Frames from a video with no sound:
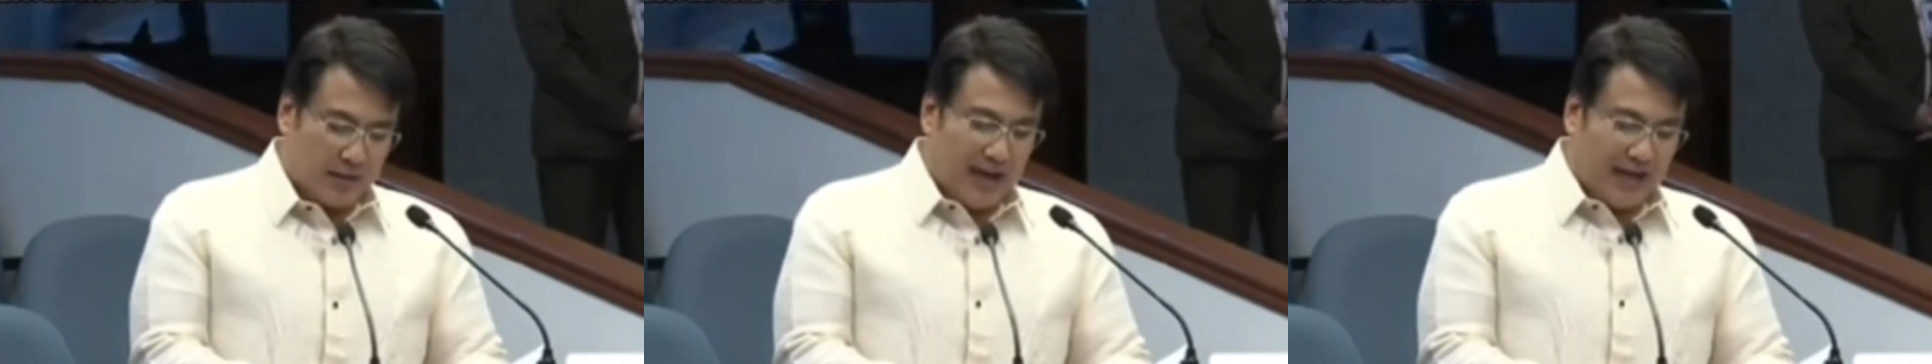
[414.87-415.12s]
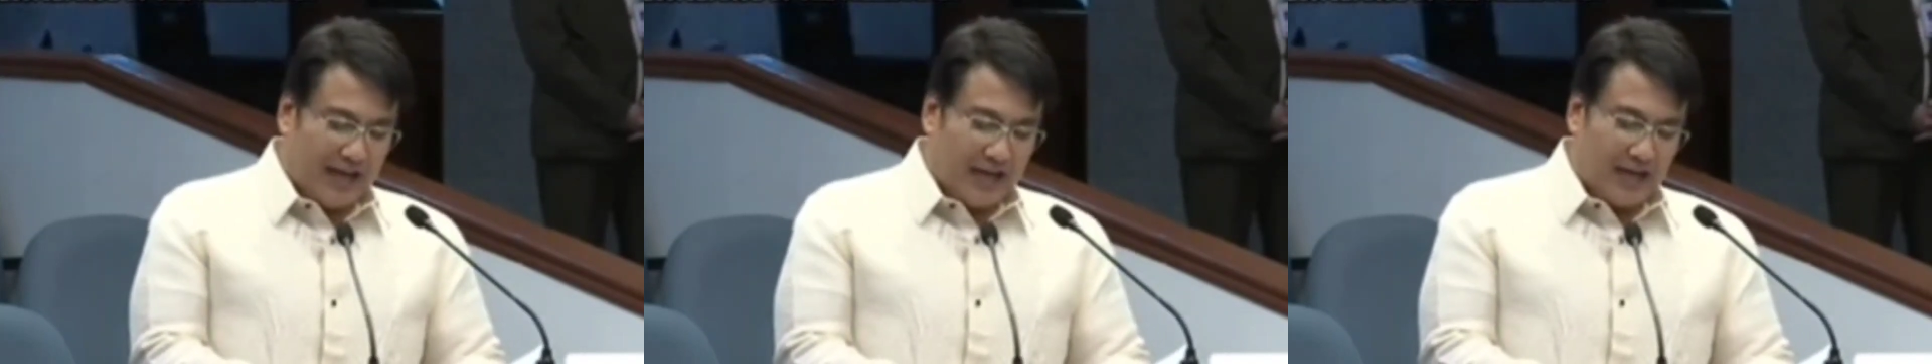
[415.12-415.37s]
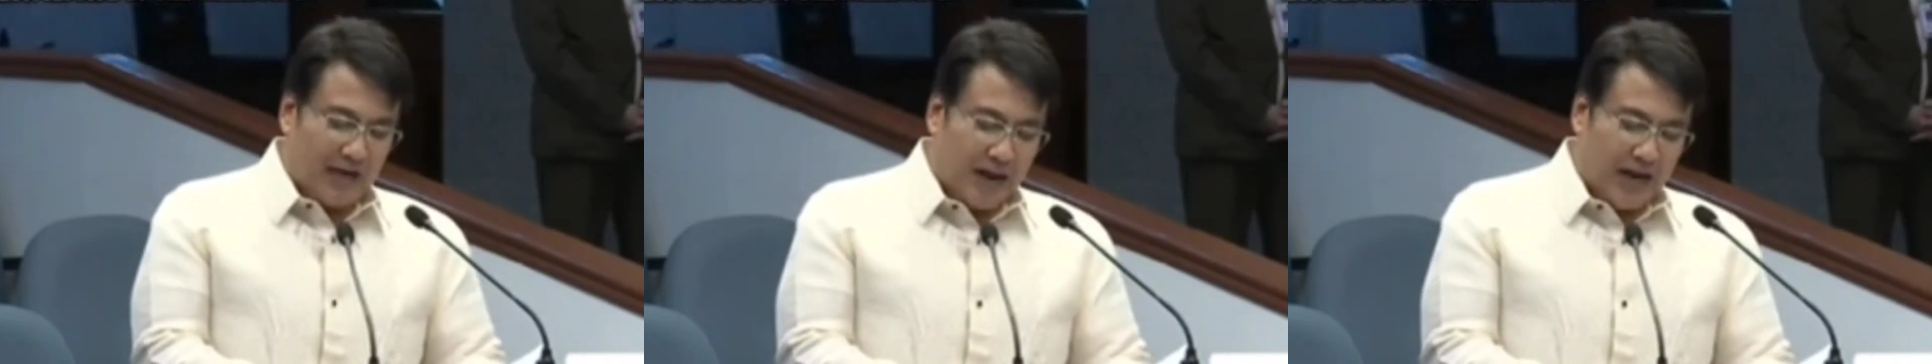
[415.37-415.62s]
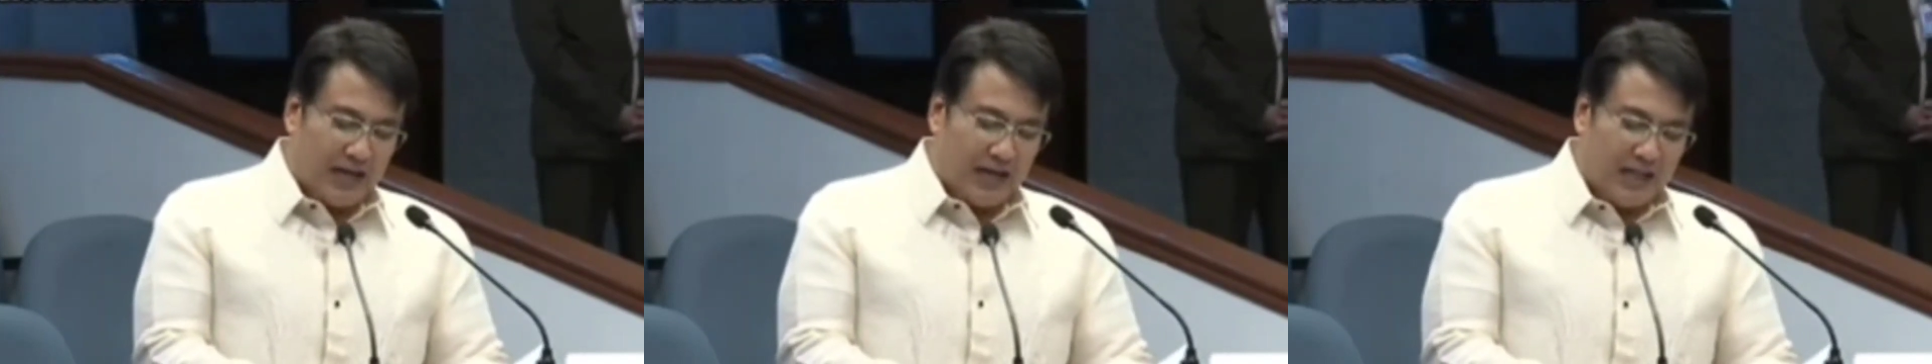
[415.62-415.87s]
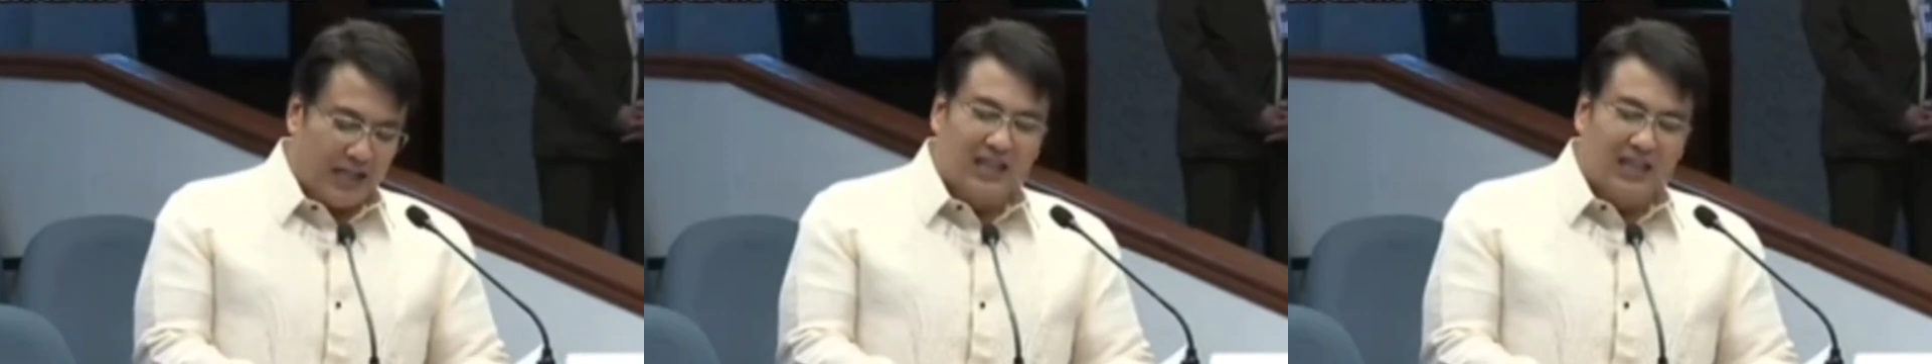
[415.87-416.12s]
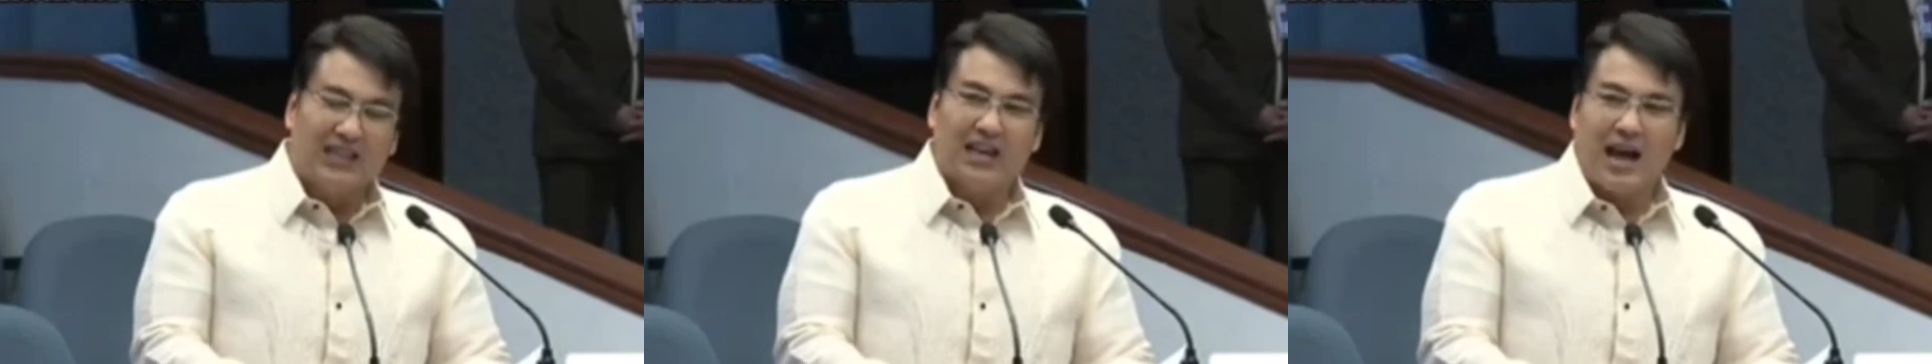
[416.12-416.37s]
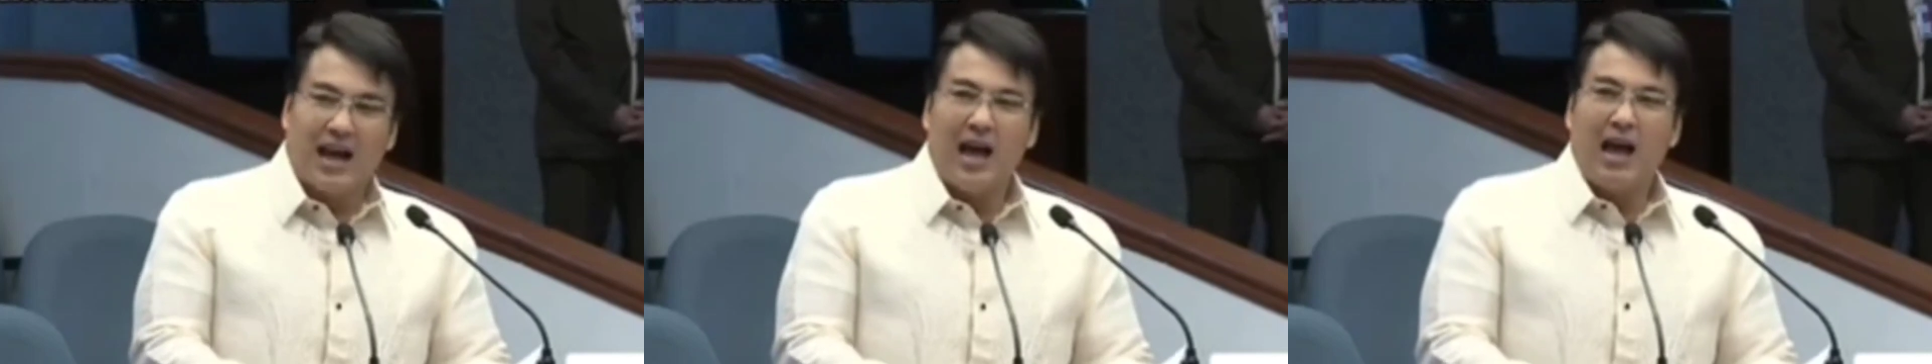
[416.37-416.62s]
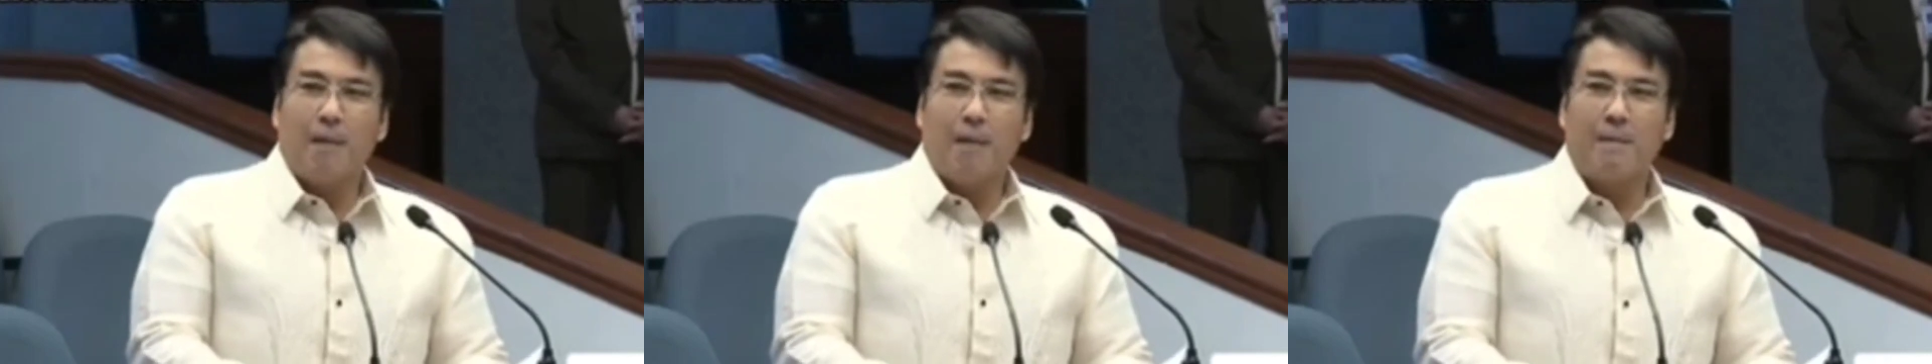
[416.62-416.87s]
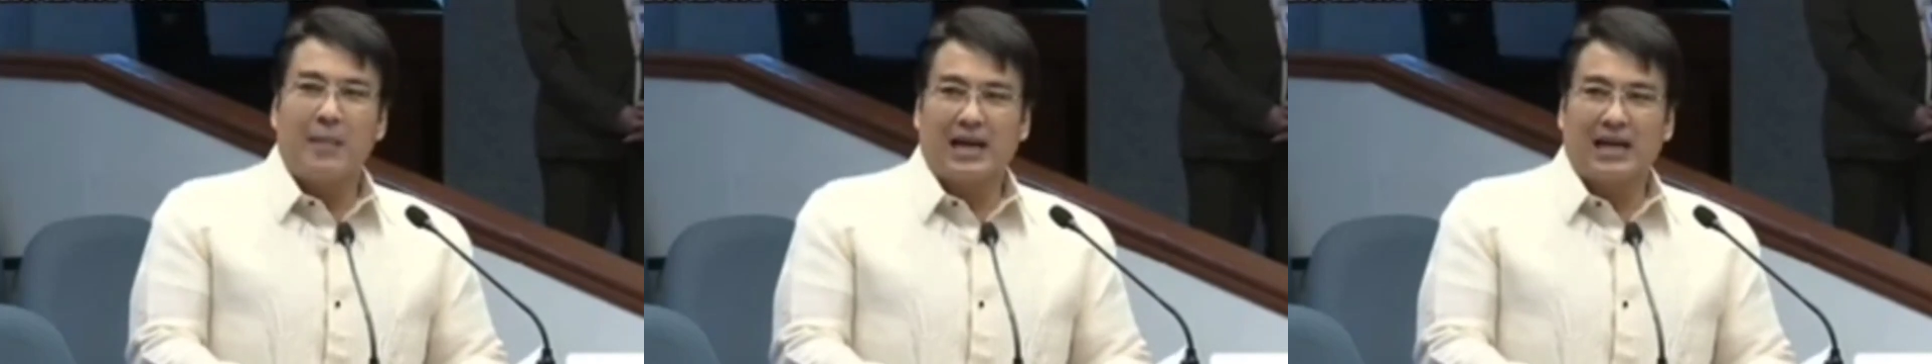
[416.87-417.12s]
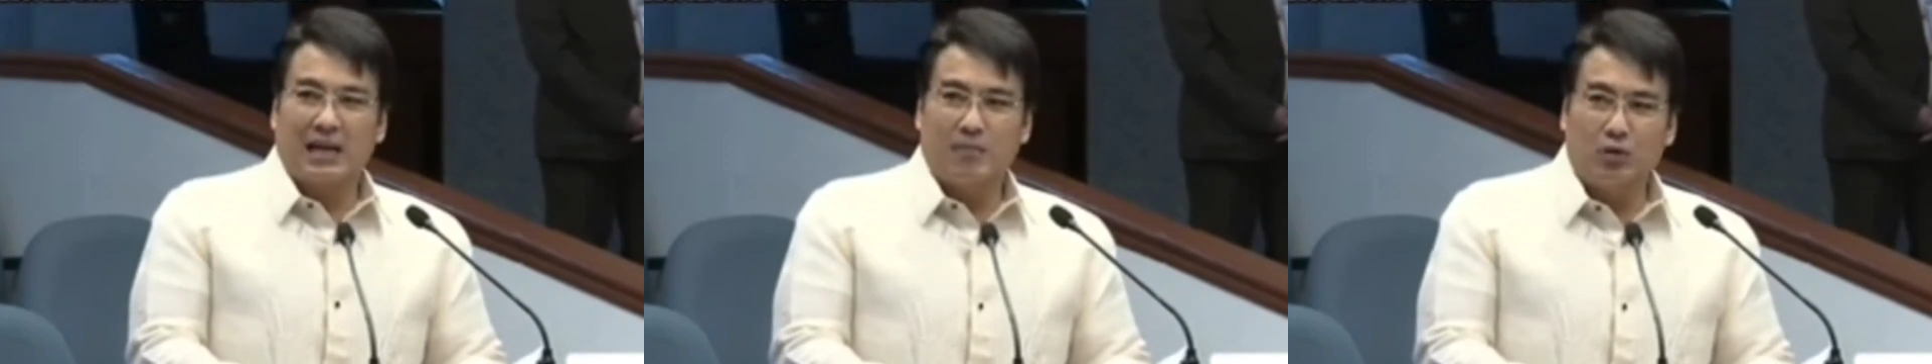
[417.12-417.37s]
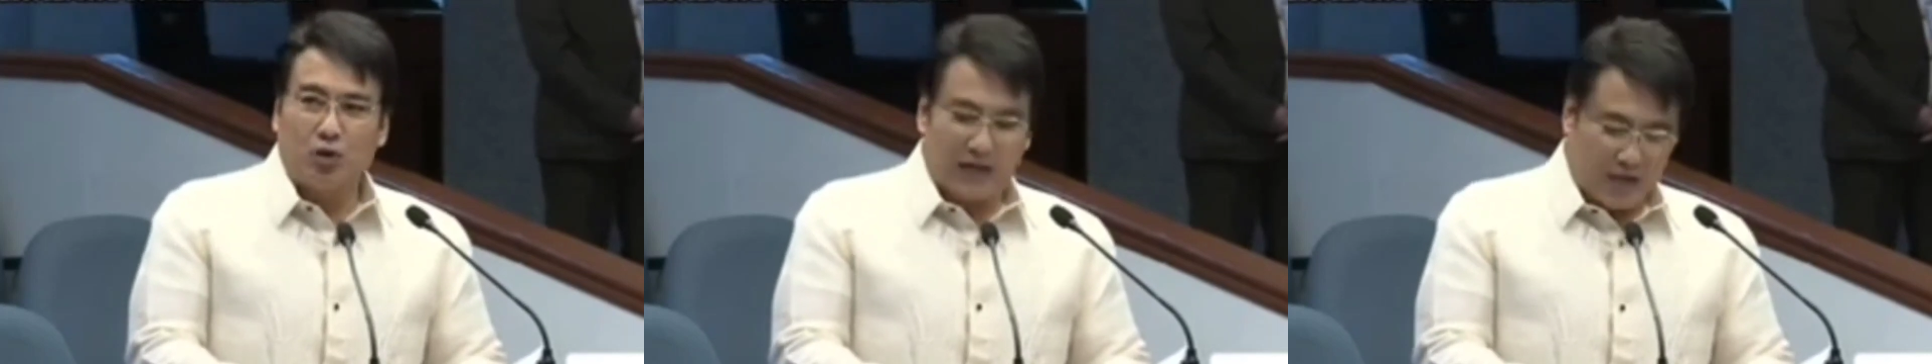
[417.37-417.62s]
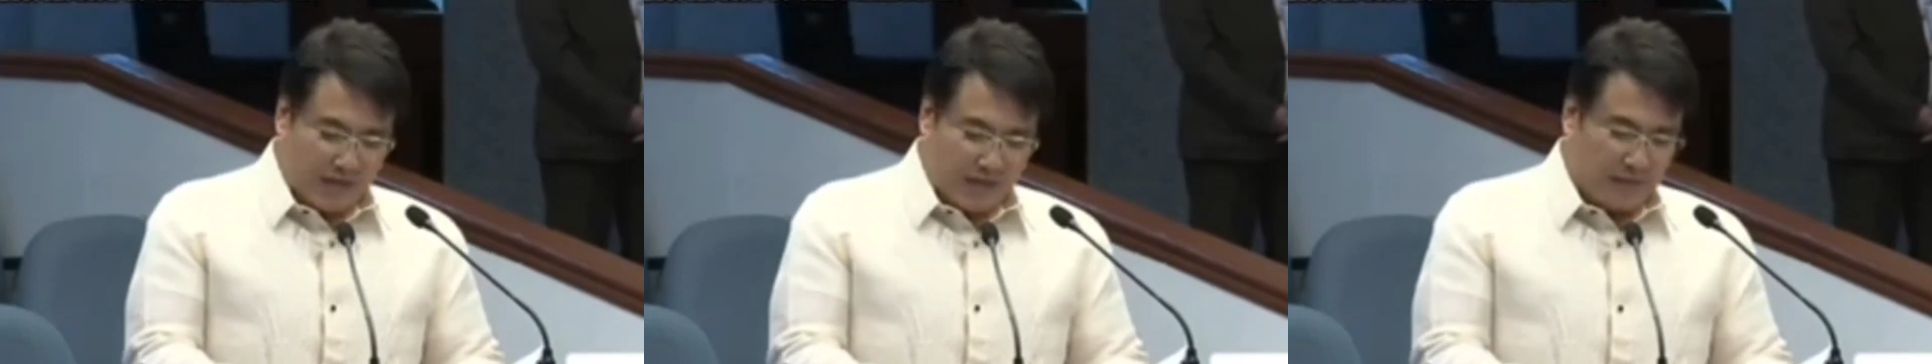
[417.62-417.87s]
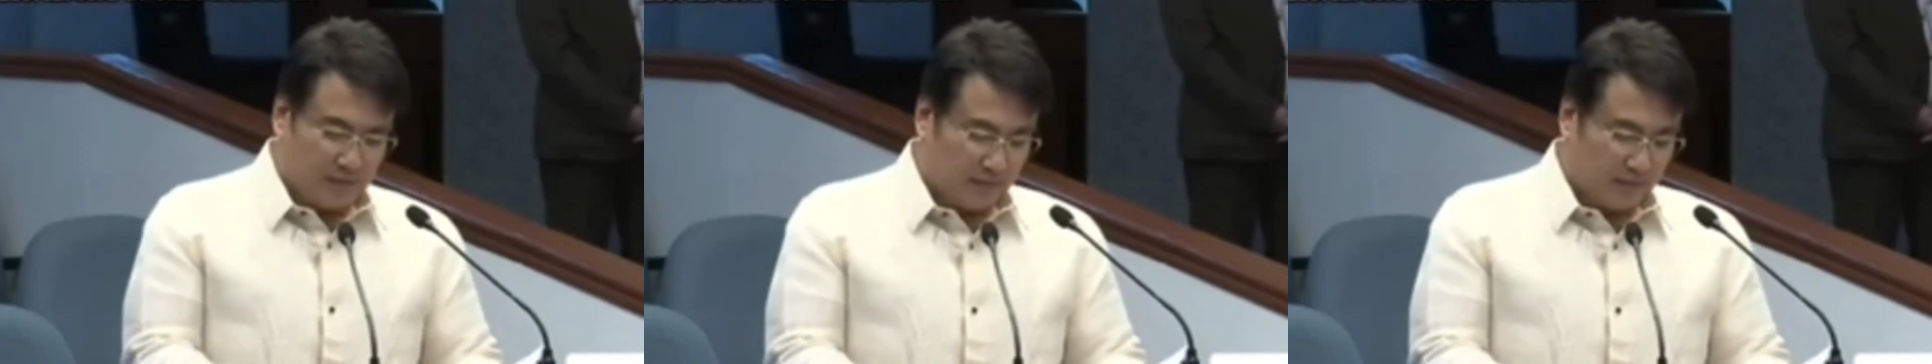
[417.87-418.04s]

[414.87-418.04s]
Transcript: na kailanman hindi nila malilimutan